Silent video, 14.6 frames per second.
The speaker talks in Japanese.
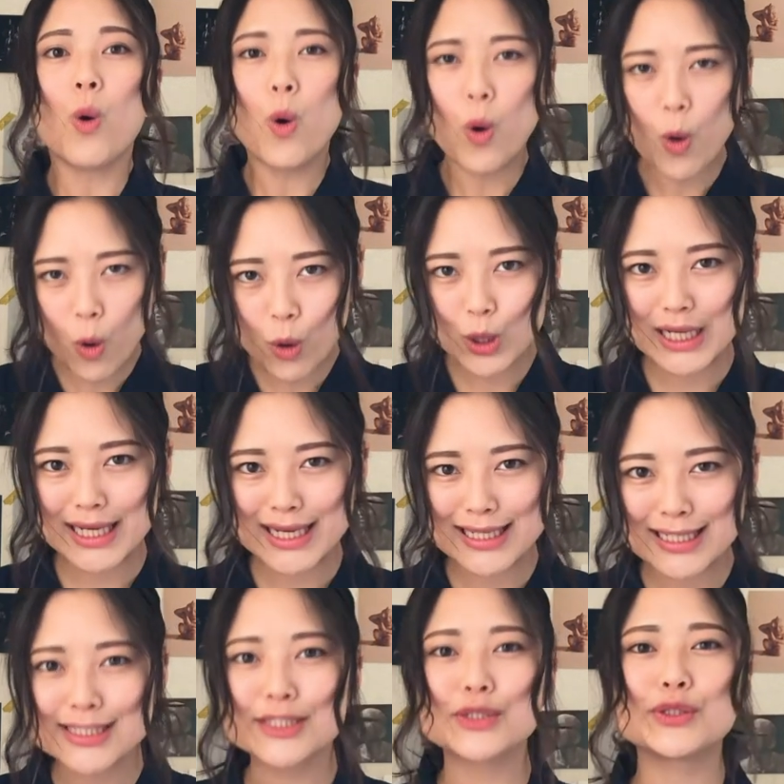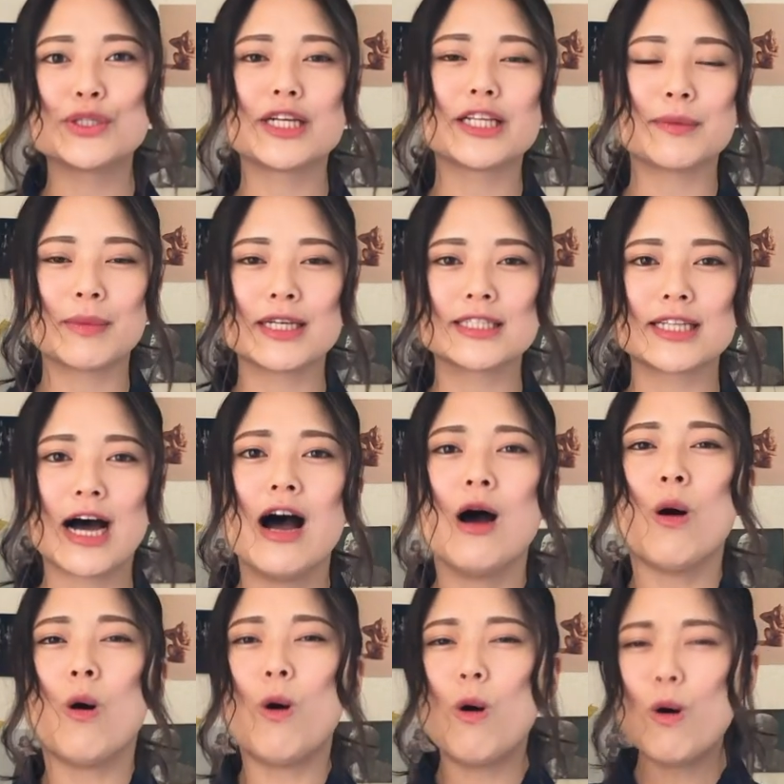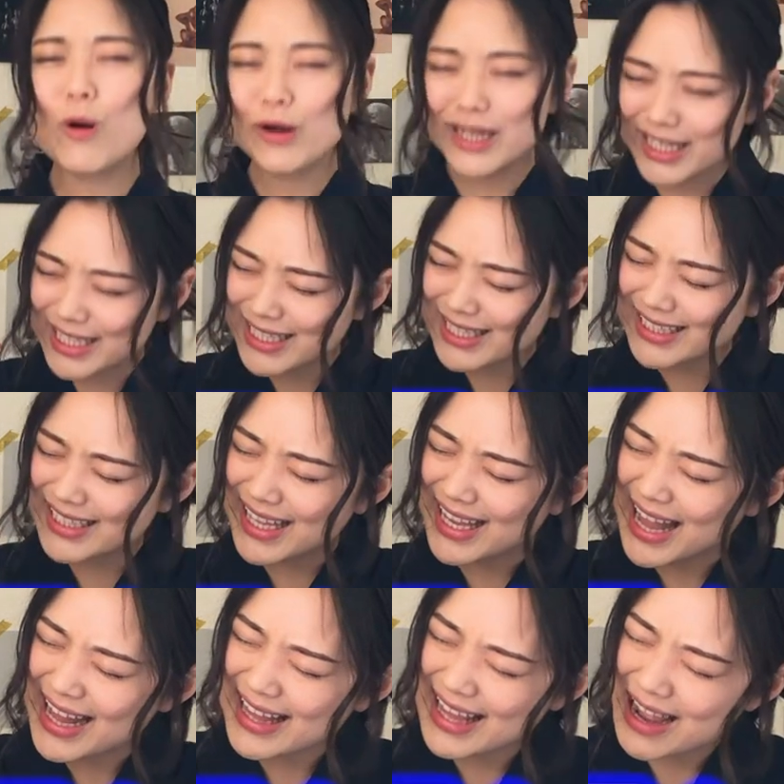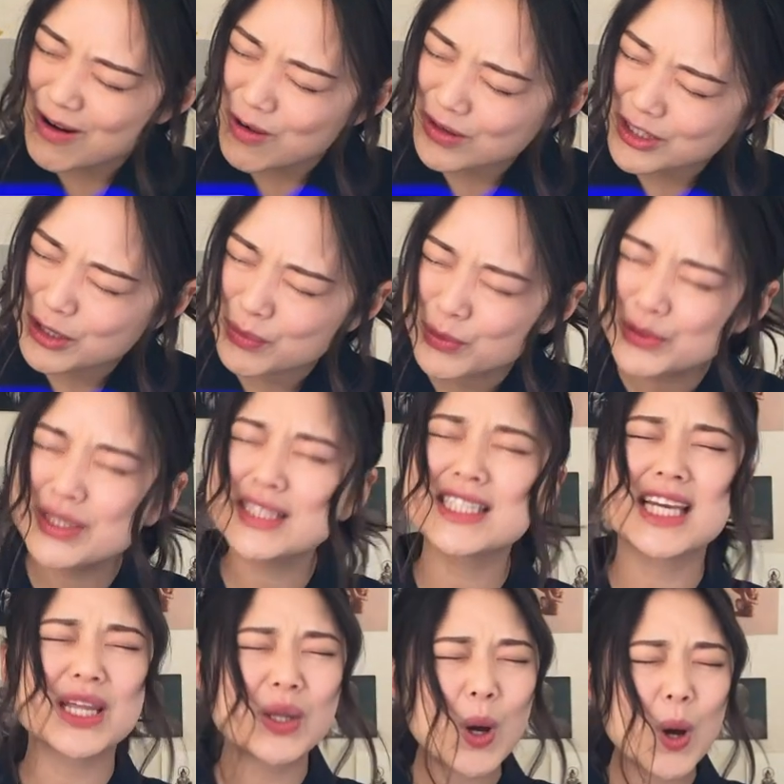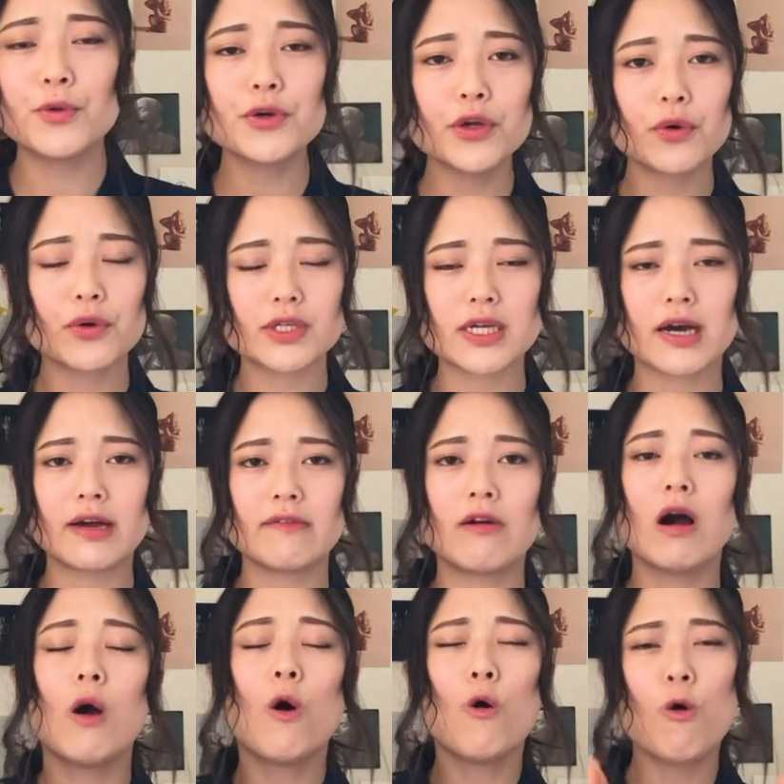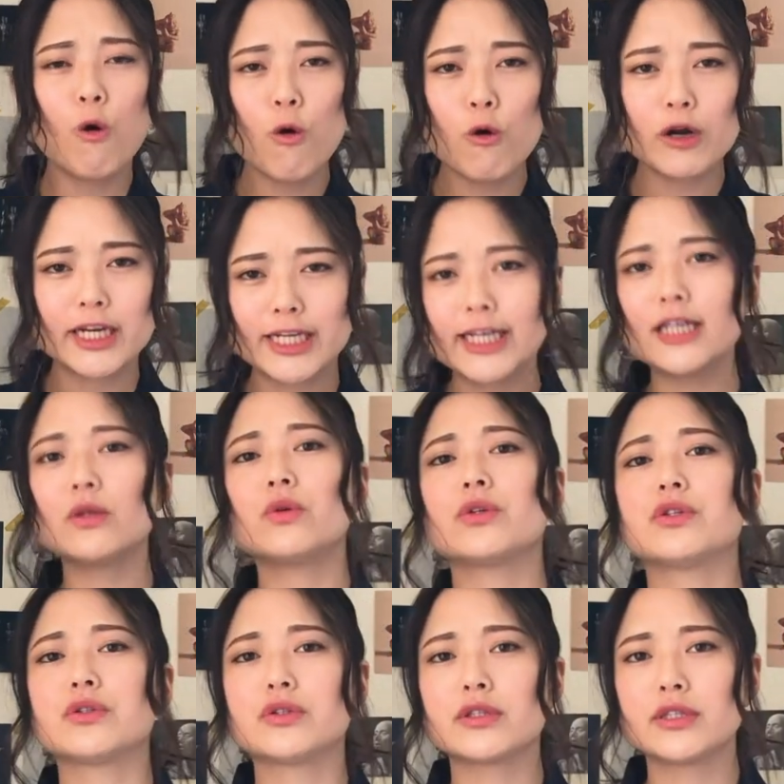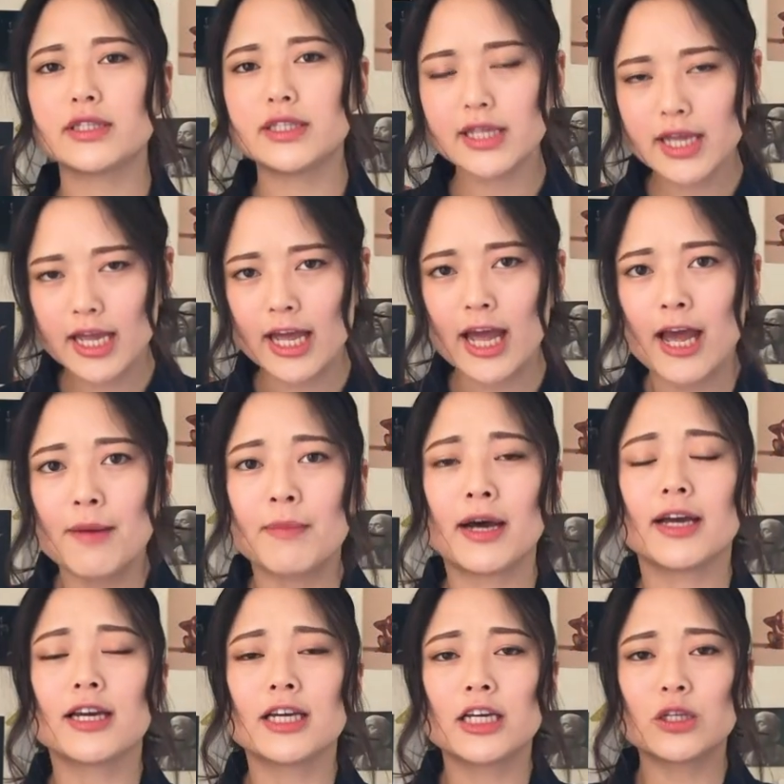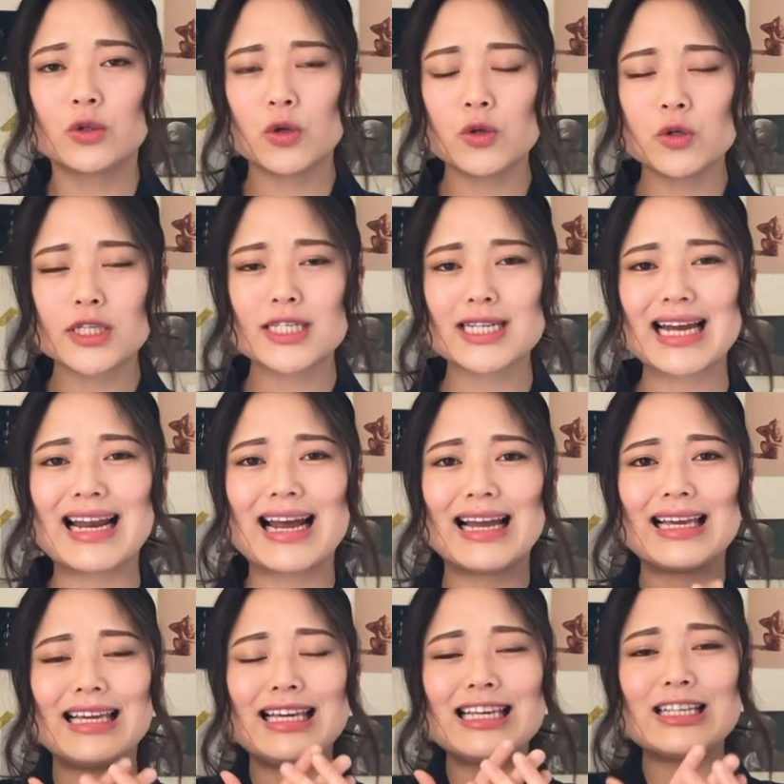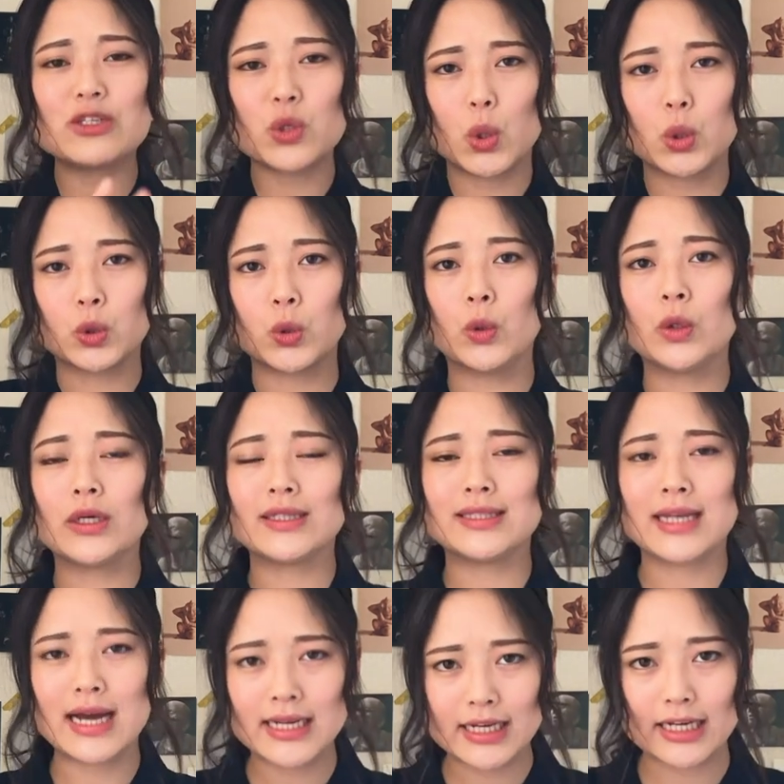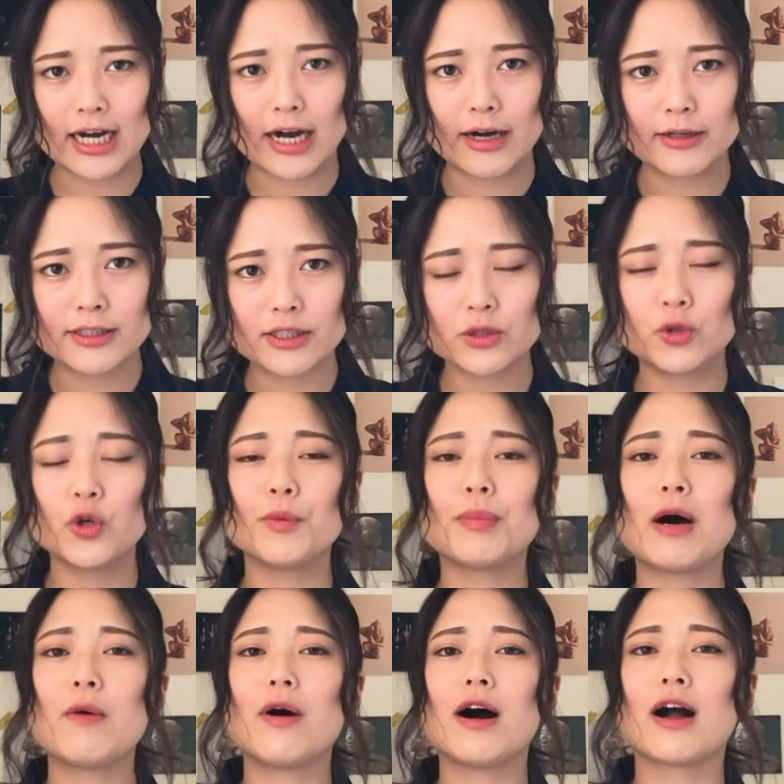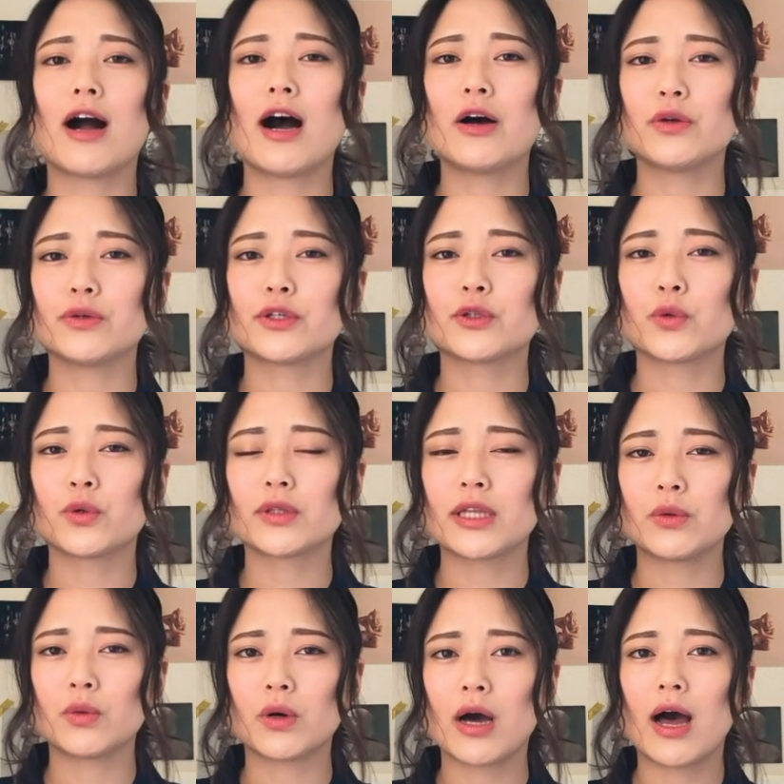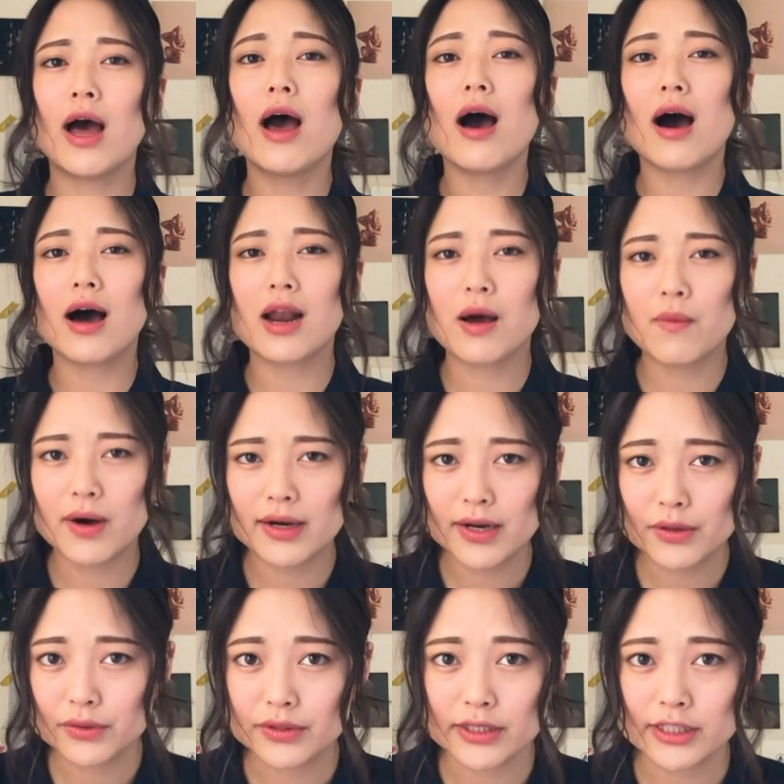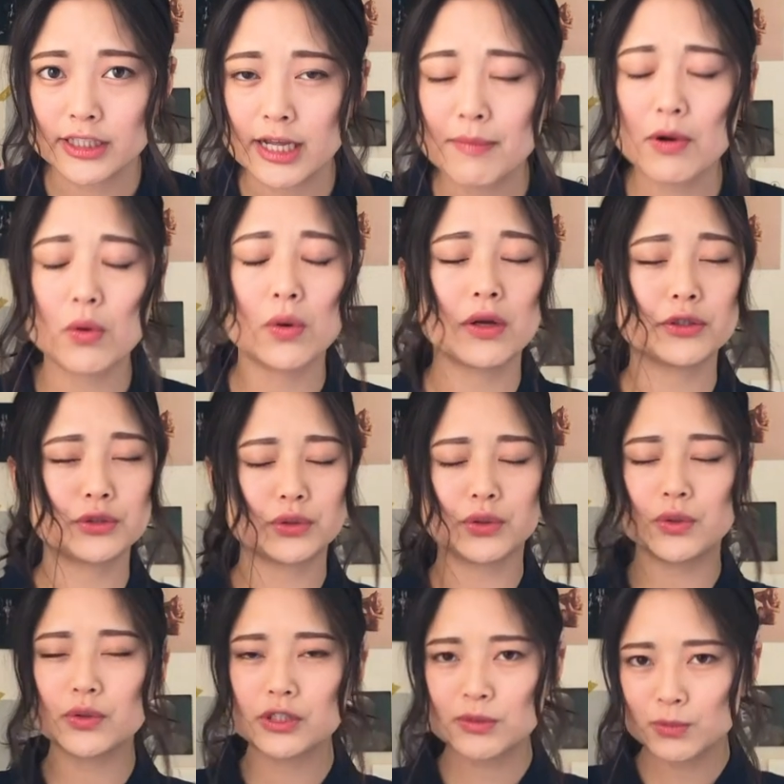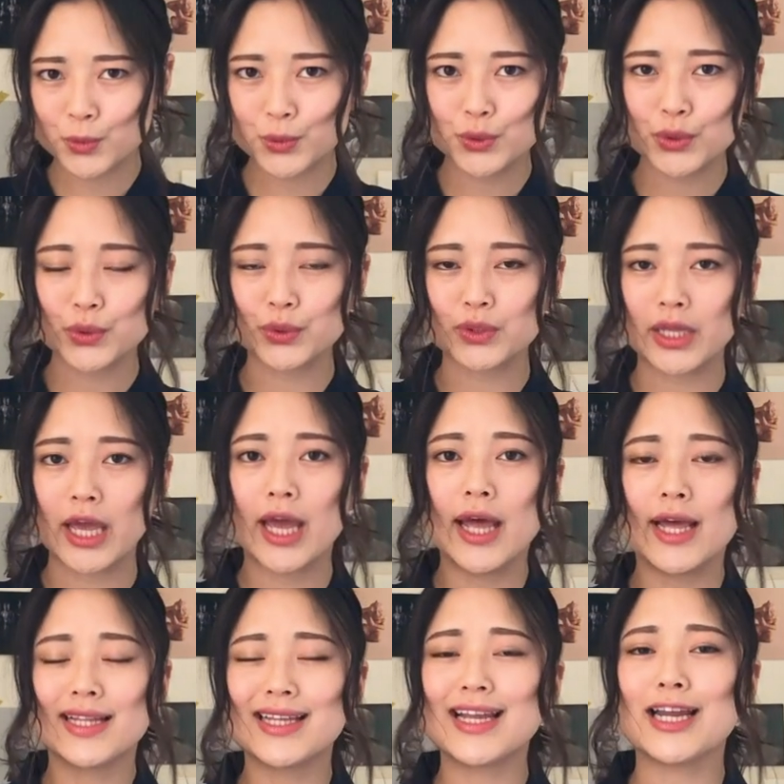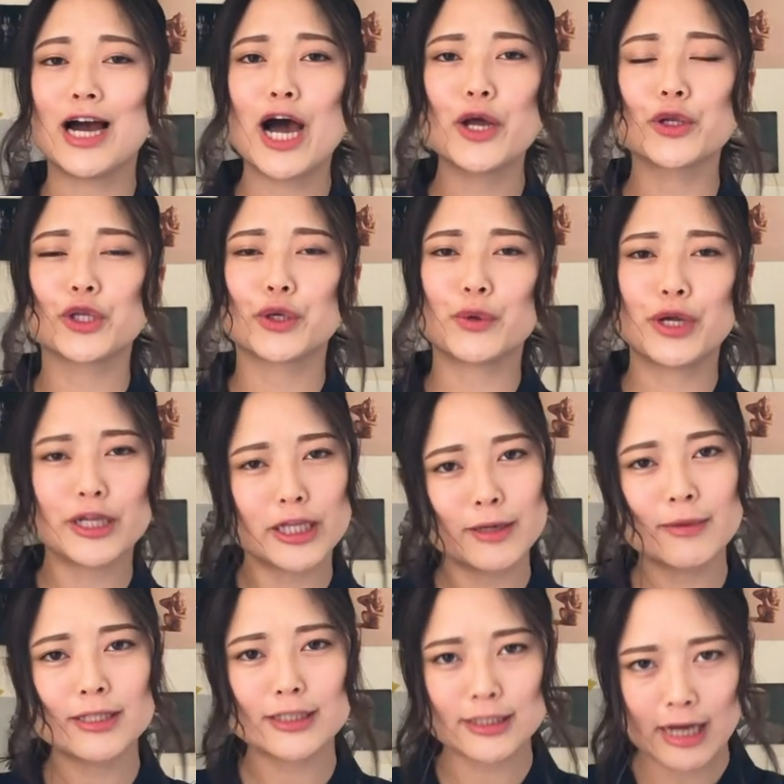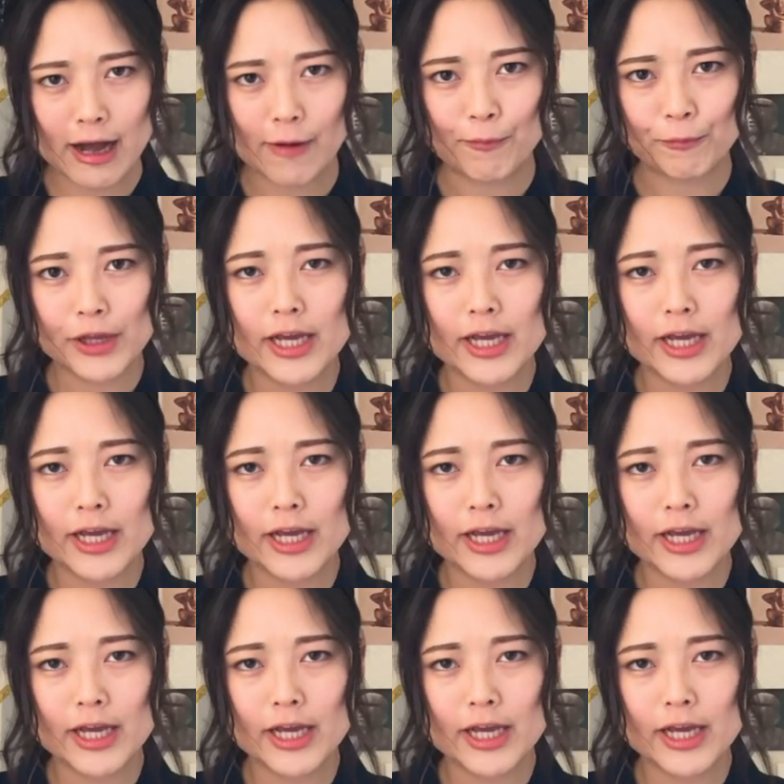法力に優れてました法力って何だろうって思うんですけど仏教の世界では法力と言って、まあ、人の力以上の何かすごいパワーがある人っていうのが現れるんですね、まあ、これは修行を積むことによって手に入ると言われていますが、